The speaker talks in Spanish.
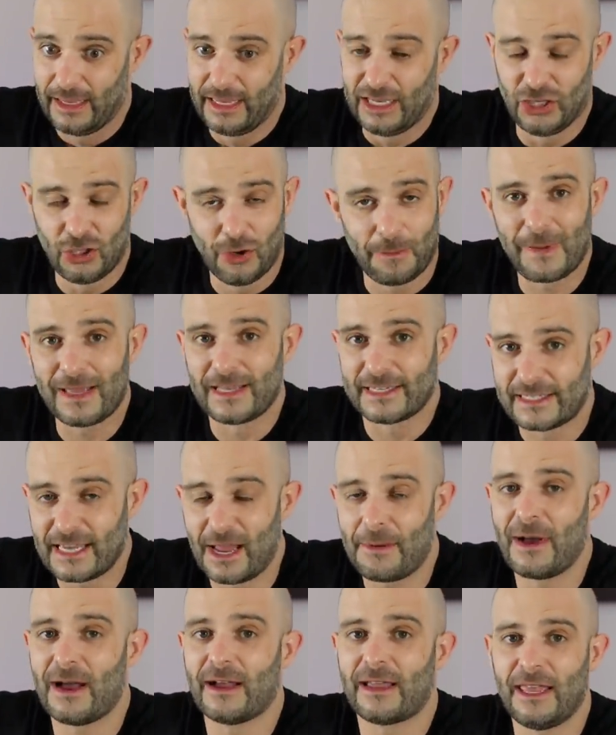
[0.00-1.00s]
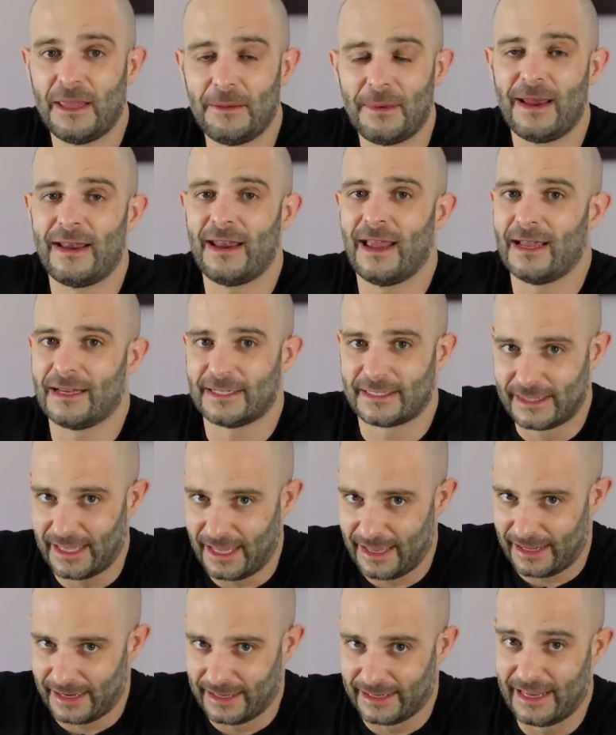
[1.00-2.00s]
Y yo pensaba que iban a
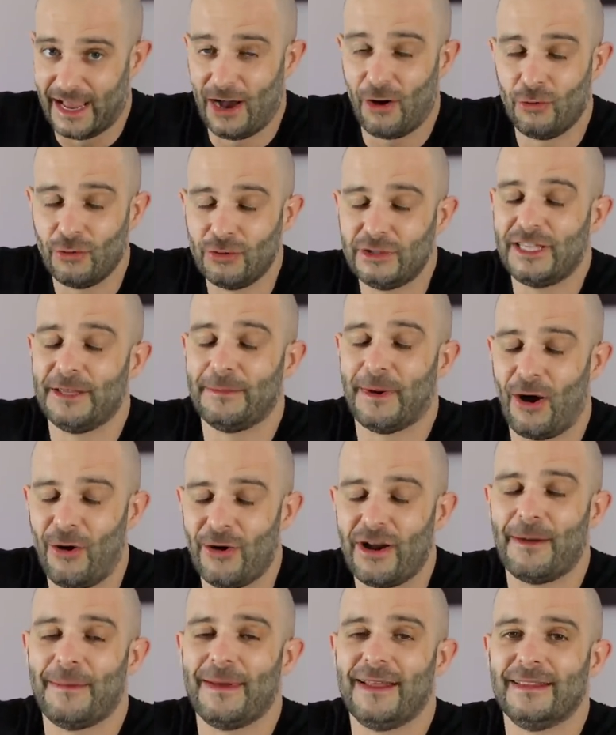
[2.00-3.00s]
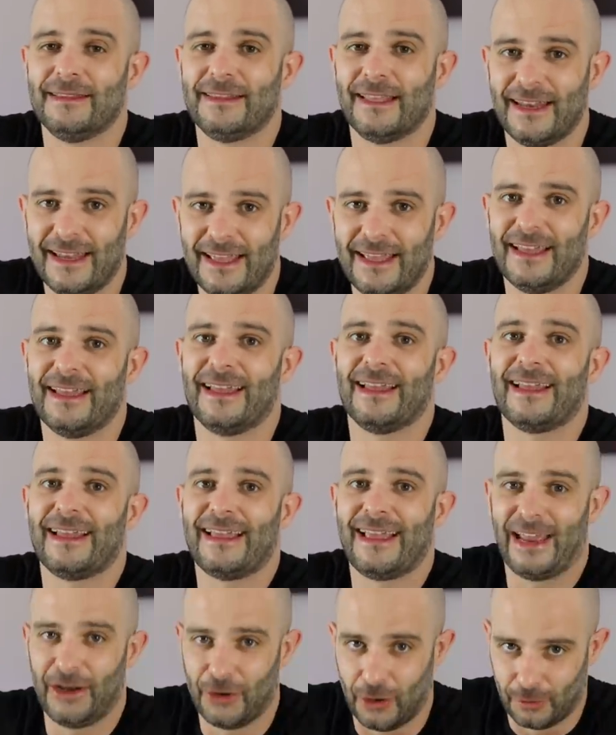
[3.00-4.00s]
estar y a última hora me enteré
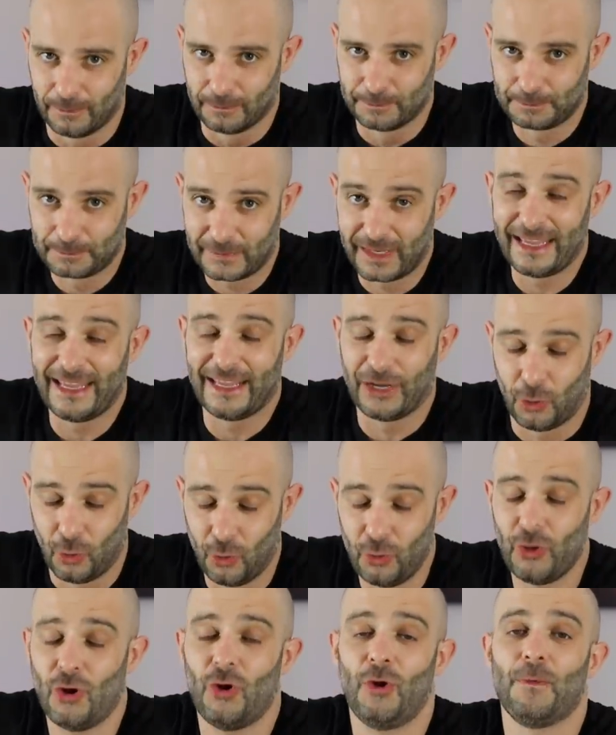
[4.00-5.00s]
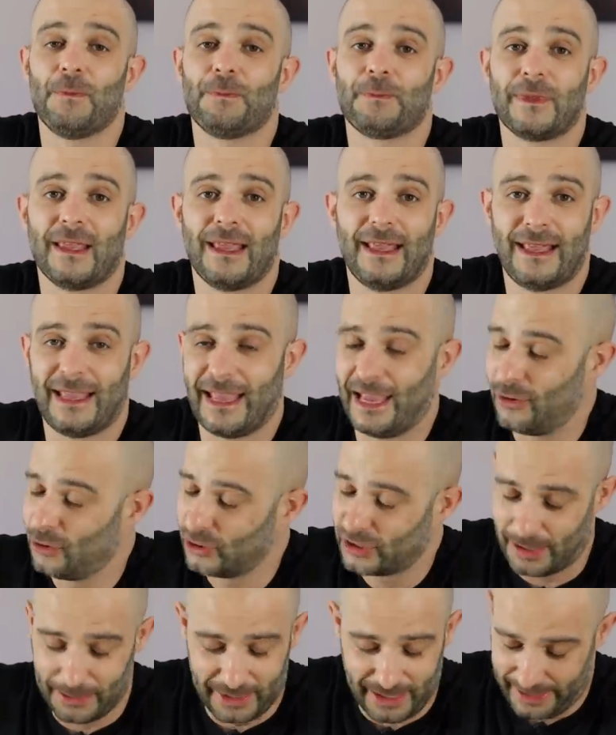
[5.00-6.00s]
que no, y juro que
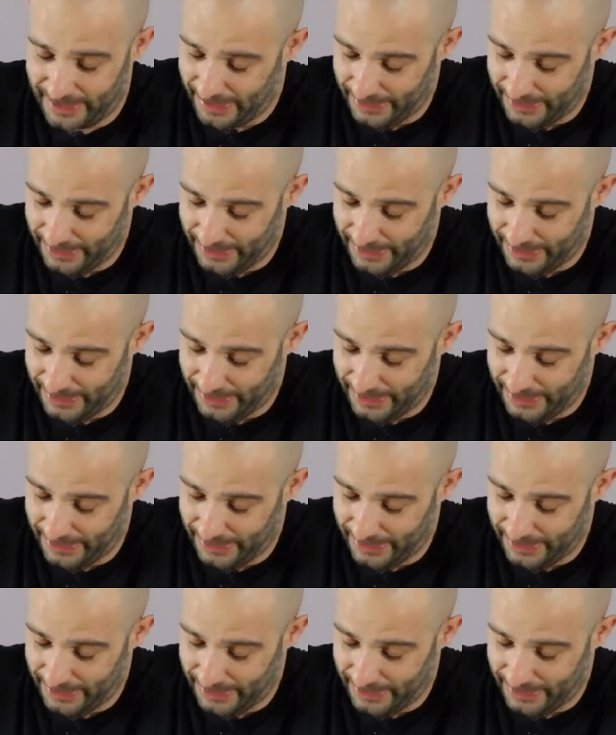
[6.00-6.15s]
no sabía